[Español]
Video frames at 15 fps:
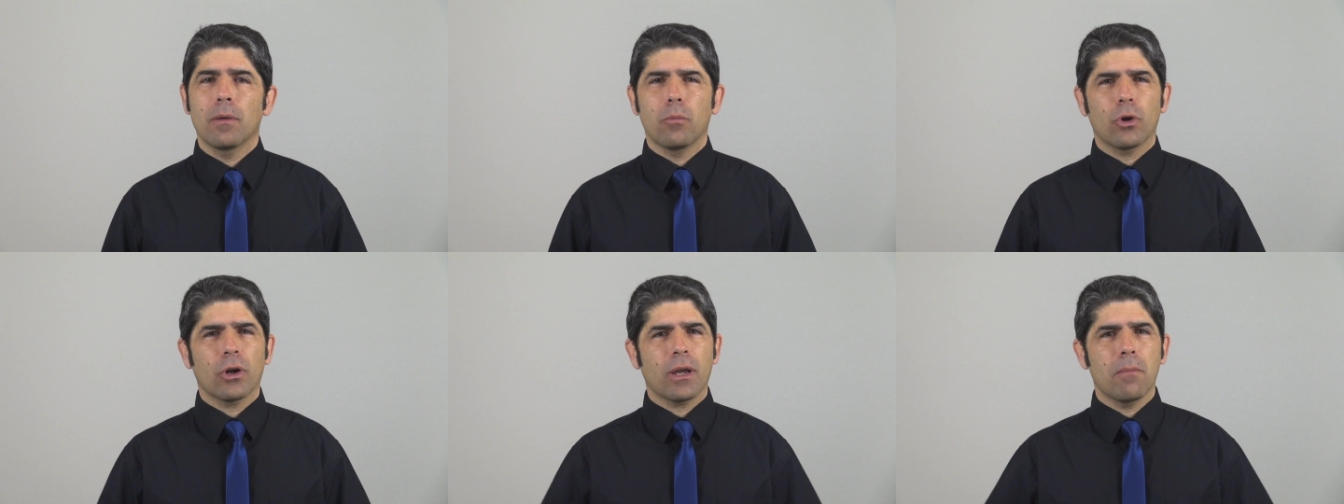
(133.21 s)

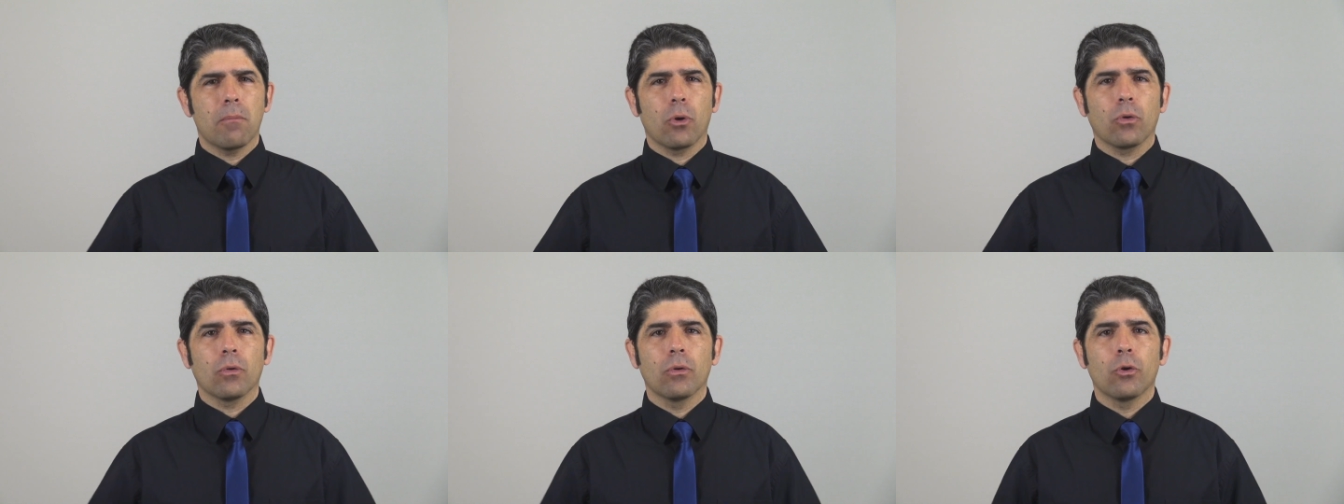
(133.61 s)
Por
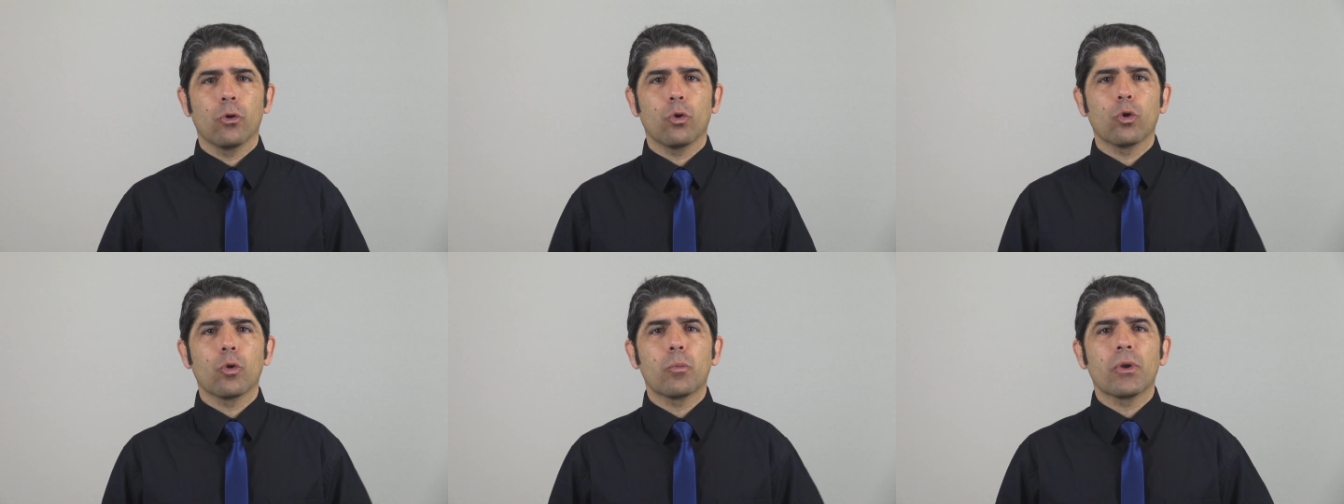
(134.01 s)
ejemplo,
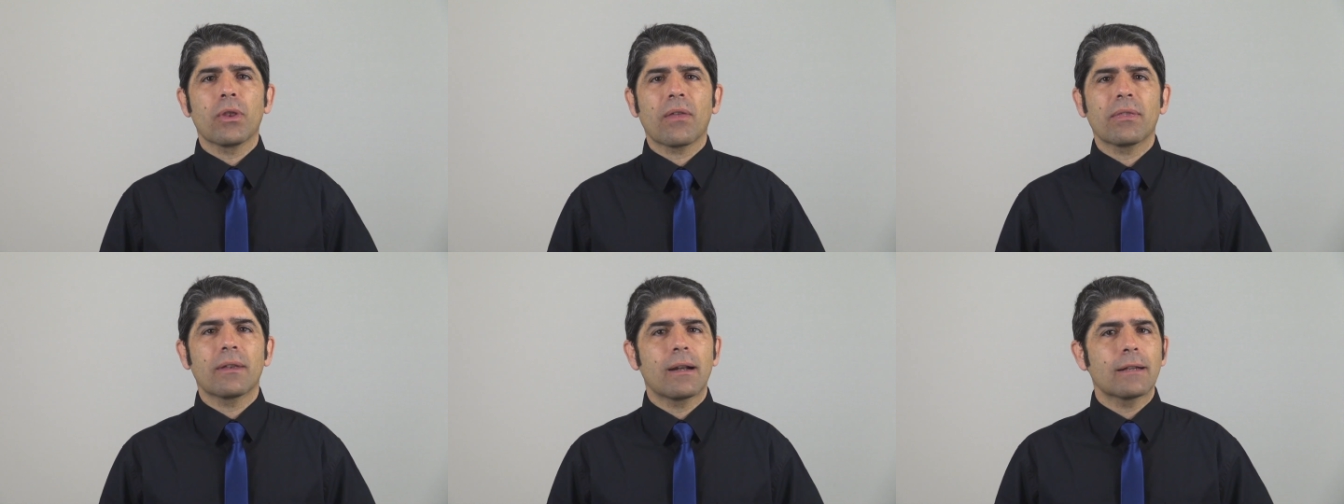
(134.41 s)
uno
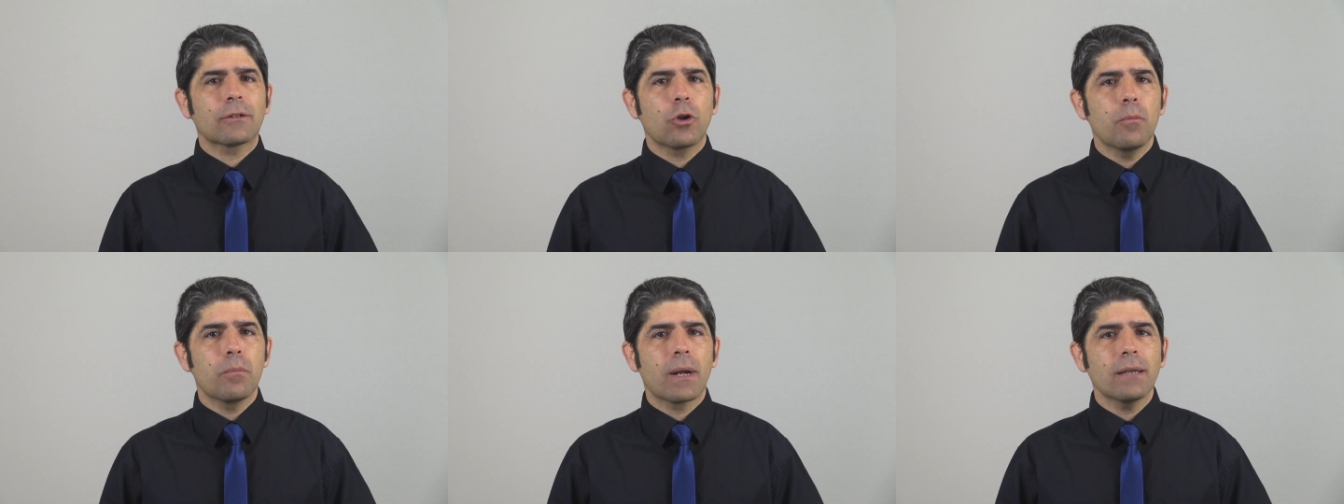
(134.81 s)
puede hacer las
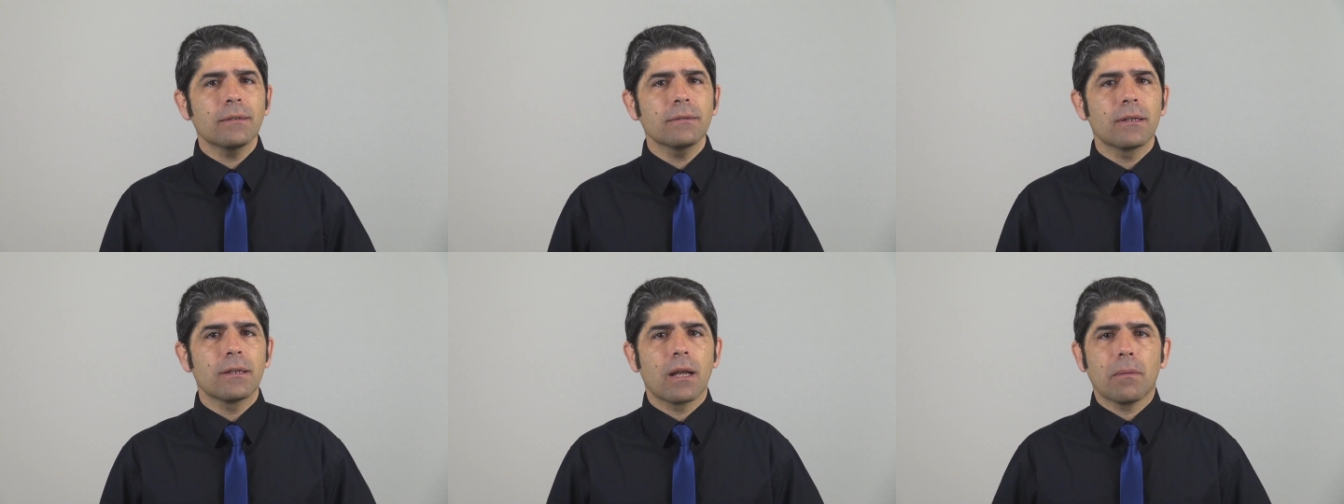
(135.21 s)

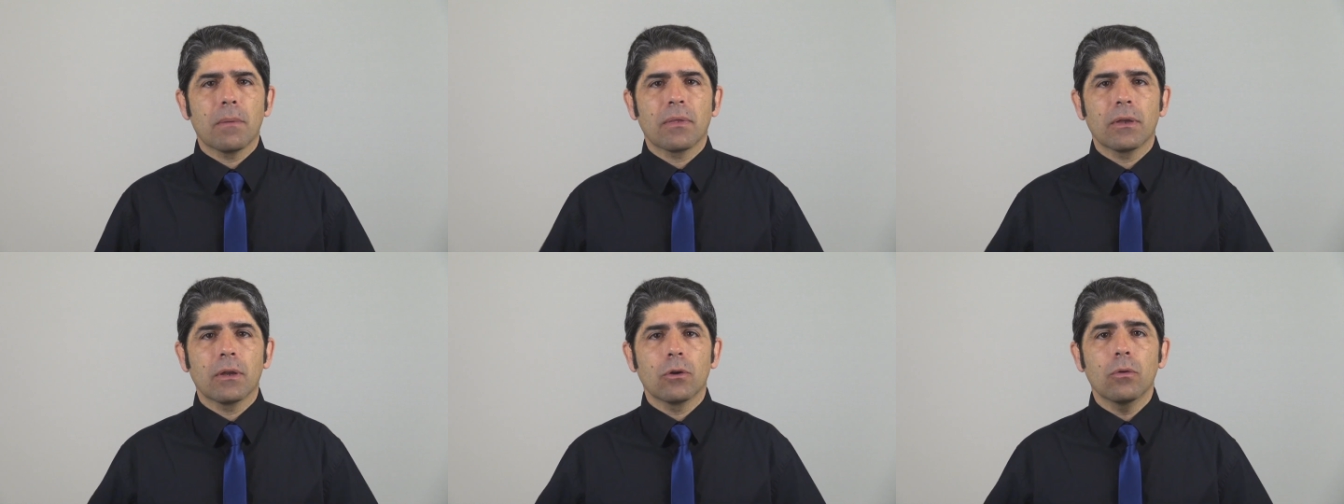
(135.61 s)
compras y el
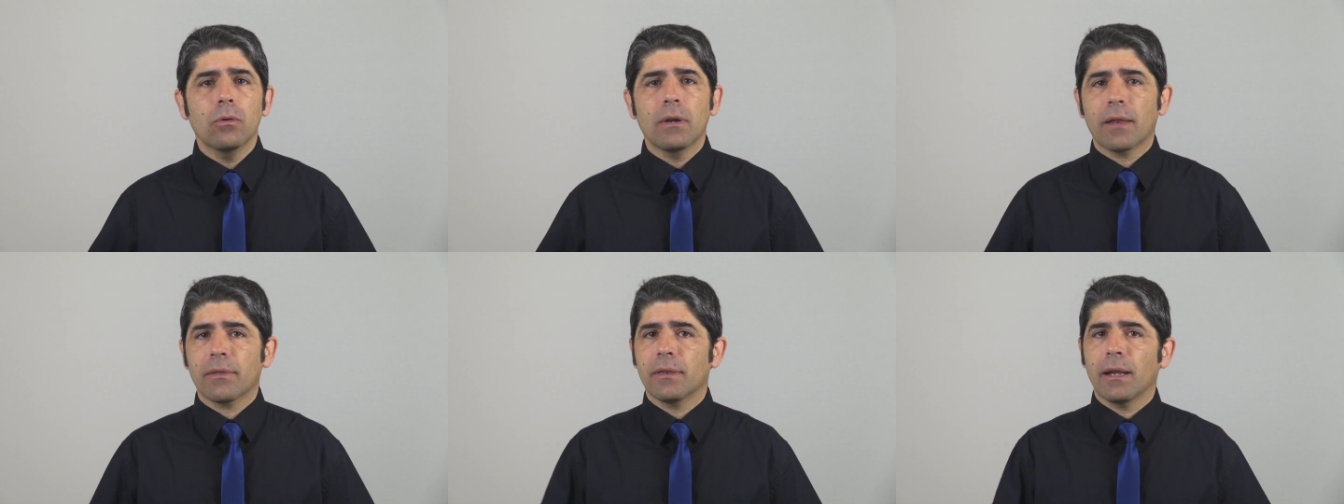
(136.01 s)
vecino
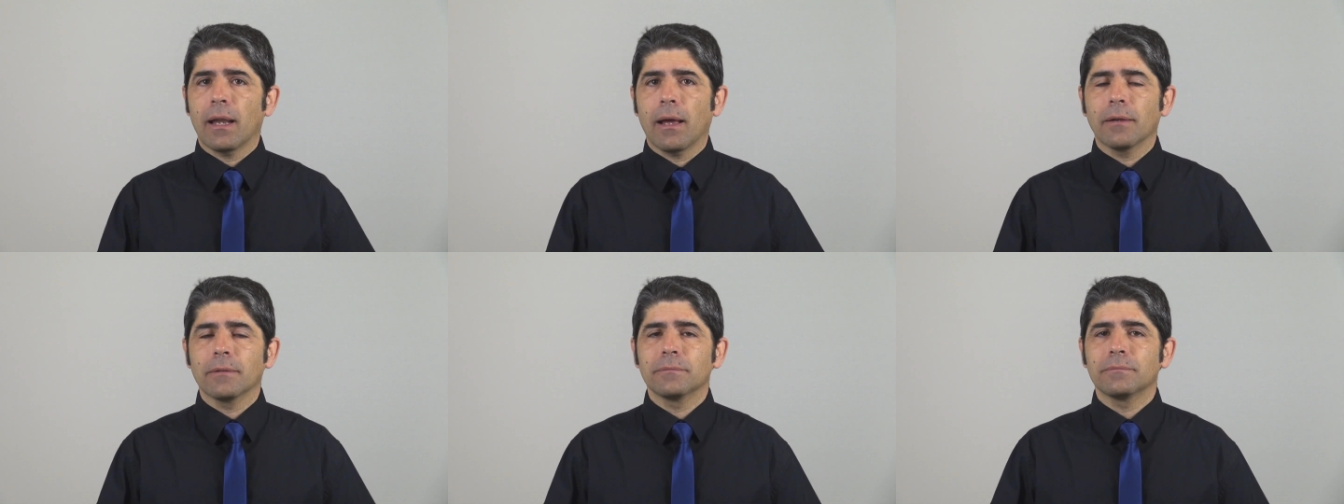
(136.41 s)
la cena.